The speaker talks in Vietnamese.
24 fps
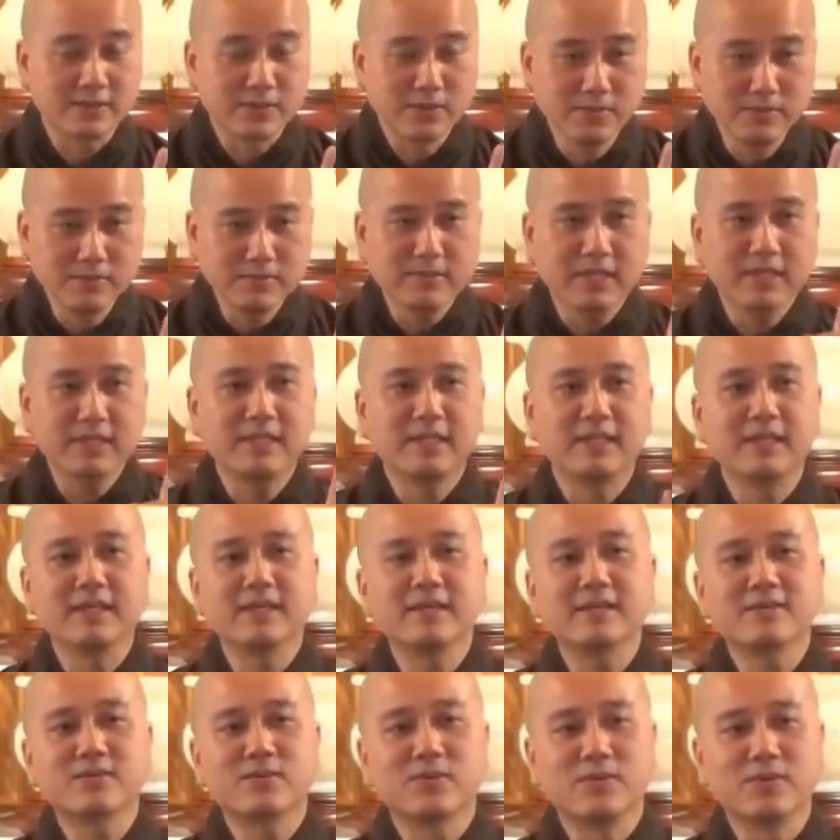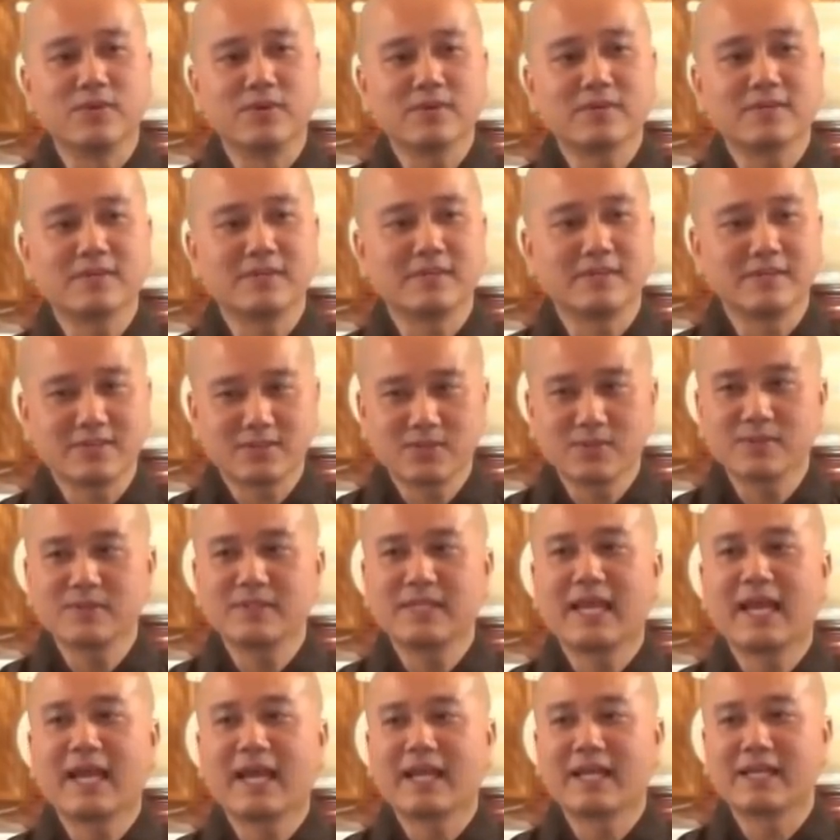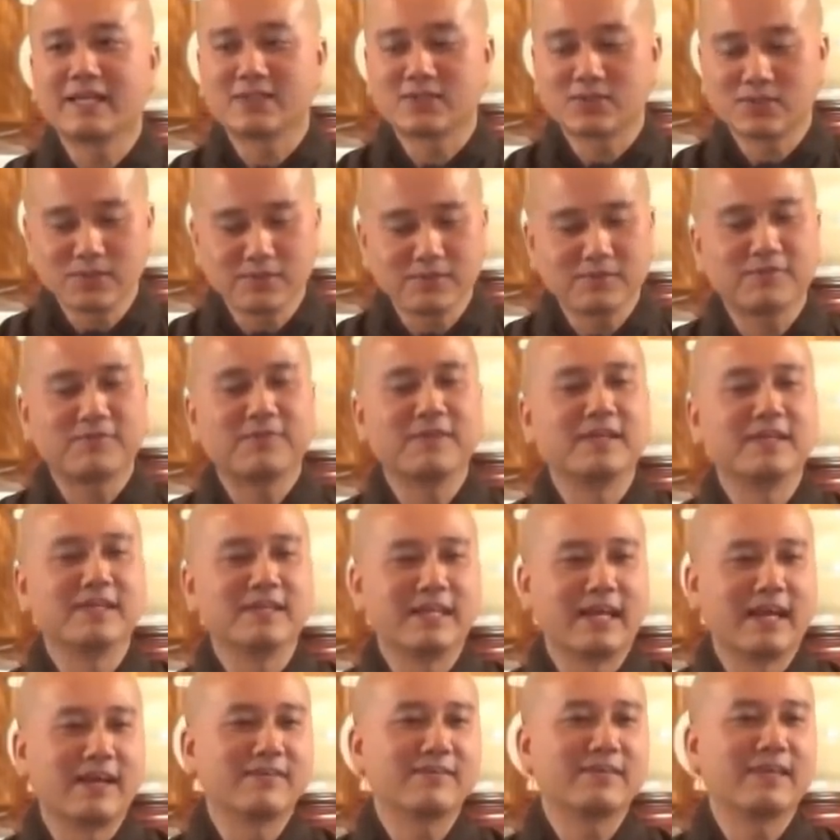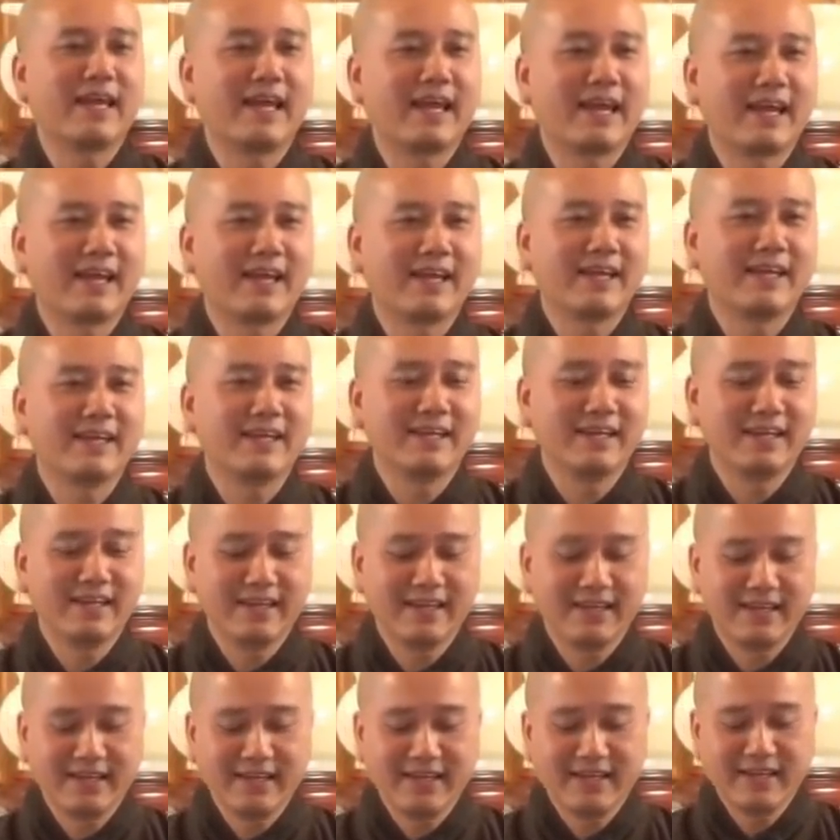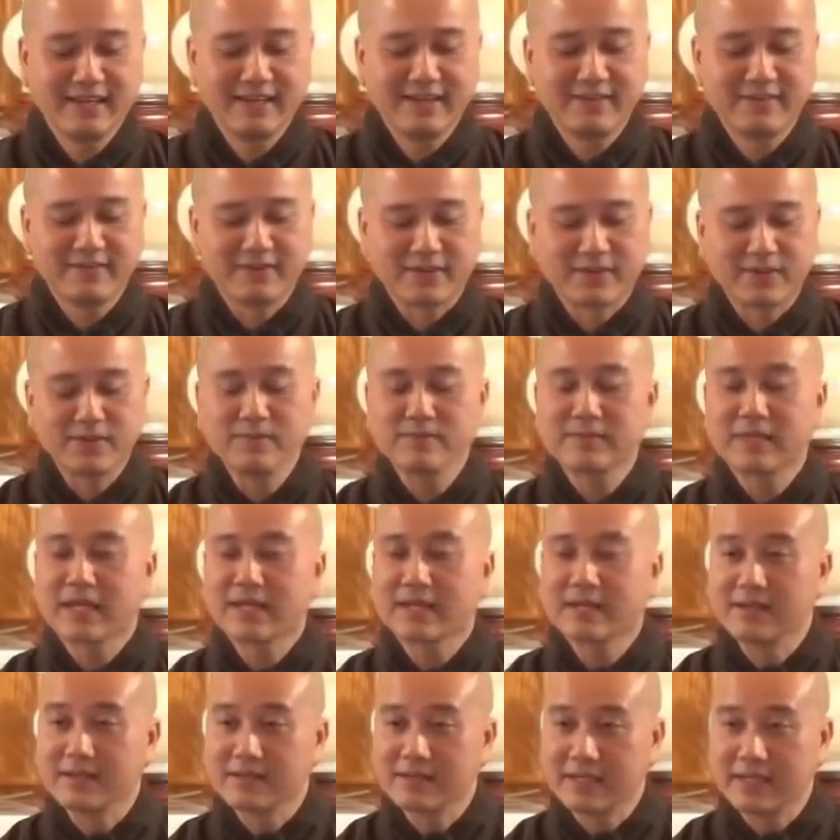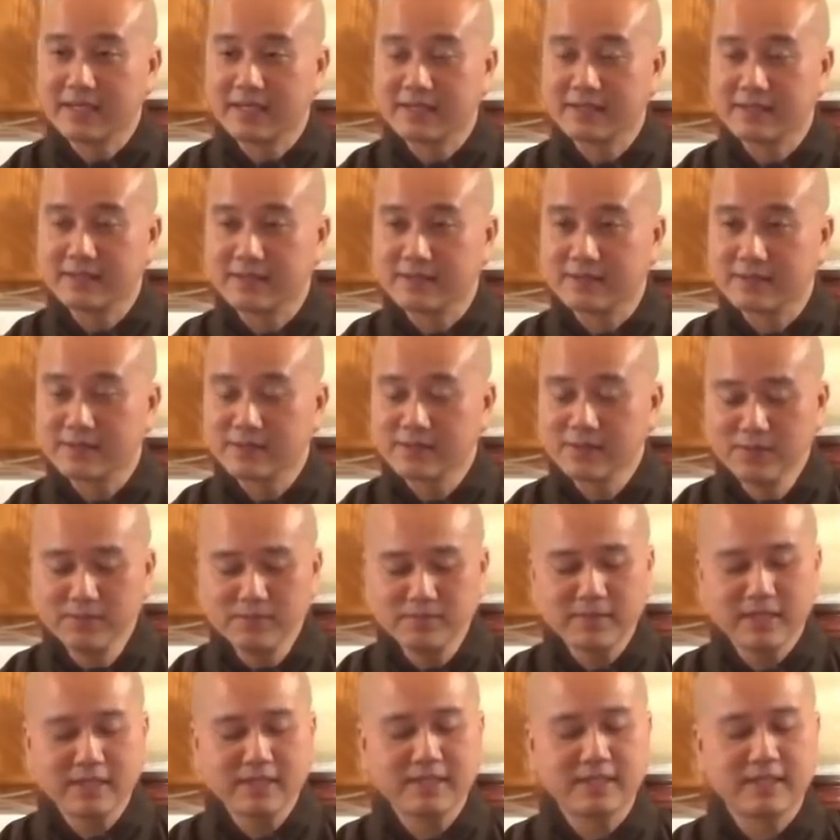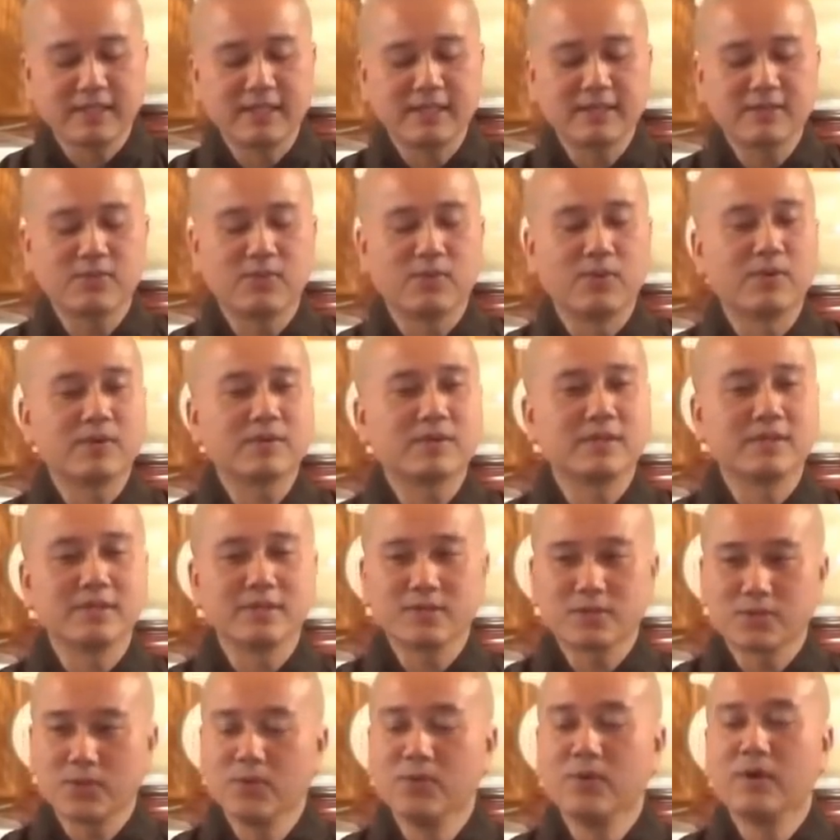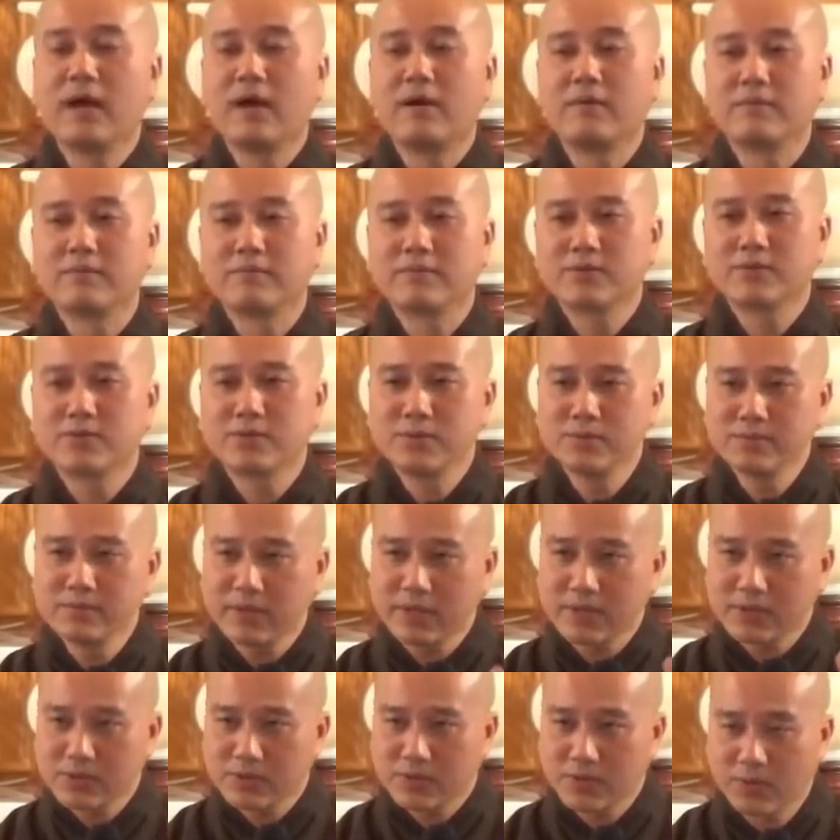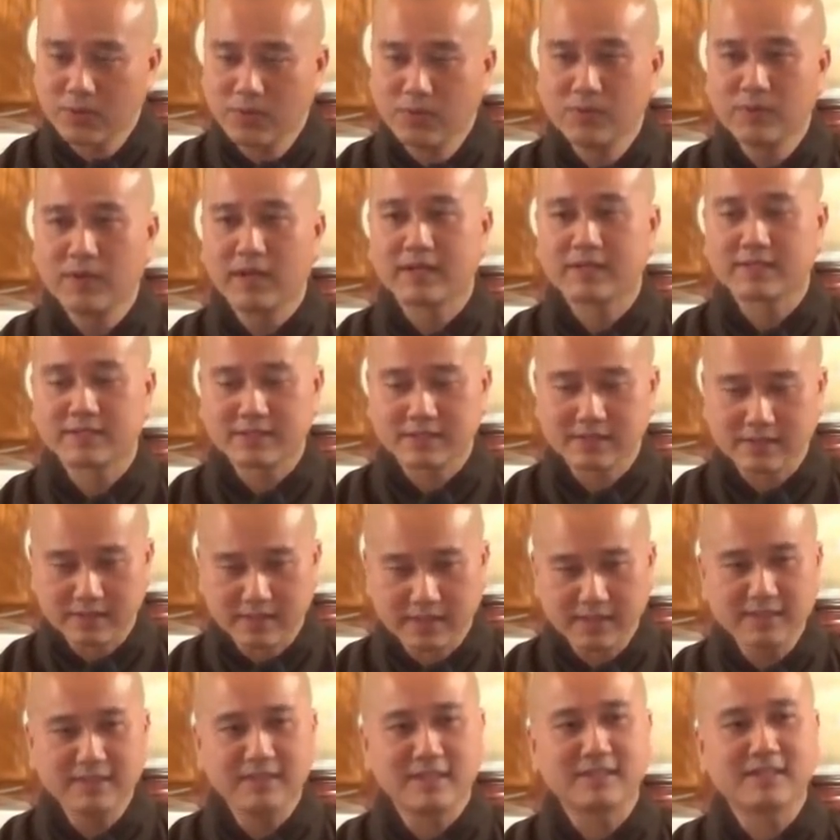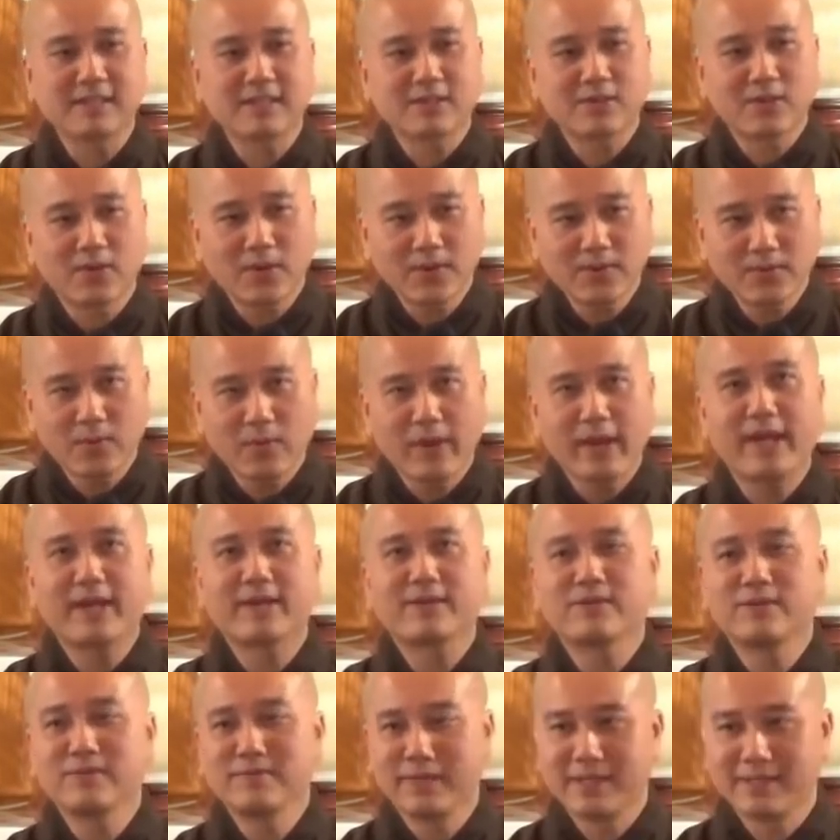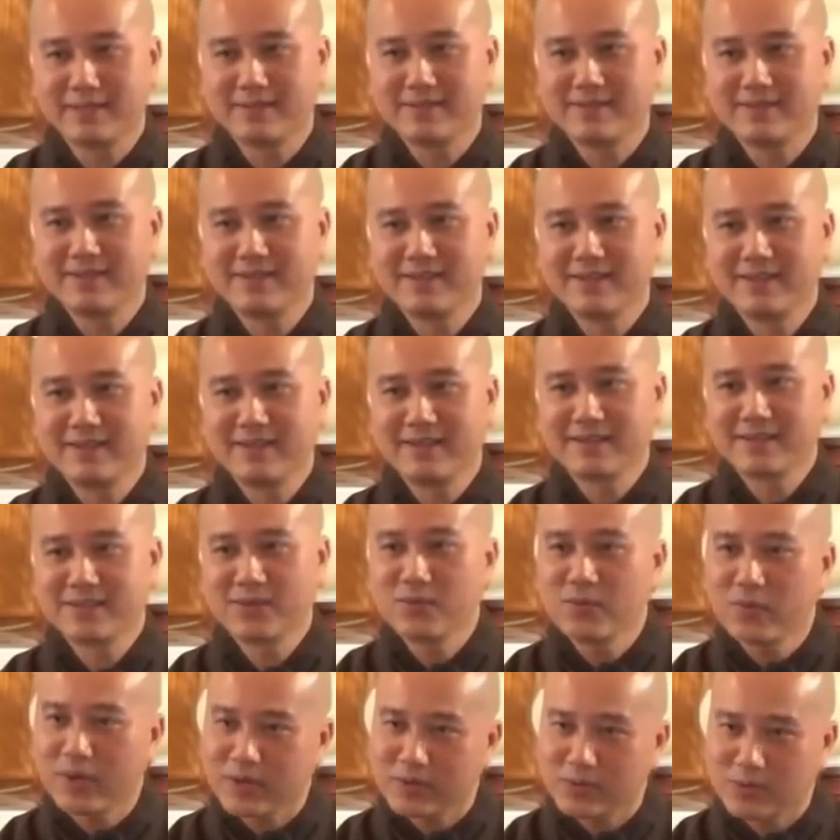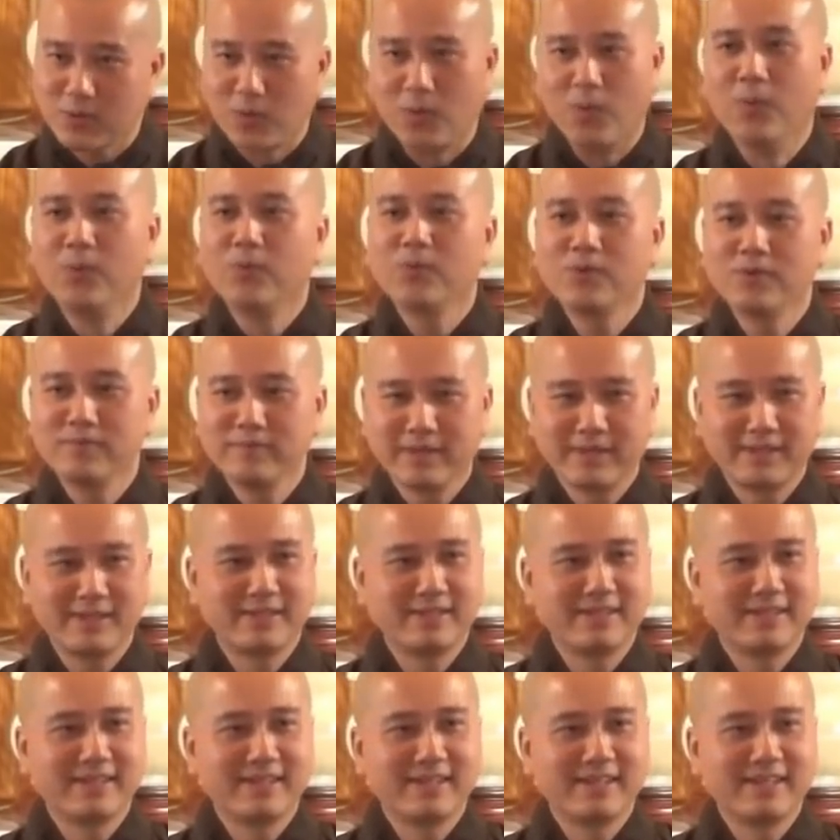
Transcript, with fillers: được đúng cái nghĩa của chữ xuất gia là xuất phiền não gia. Và chúng ta thực hiện được đúng cái nghĩa của chữ tu học. Chúng ta tu là sửa những cái thói quen của mình, thói quen cũ của mình.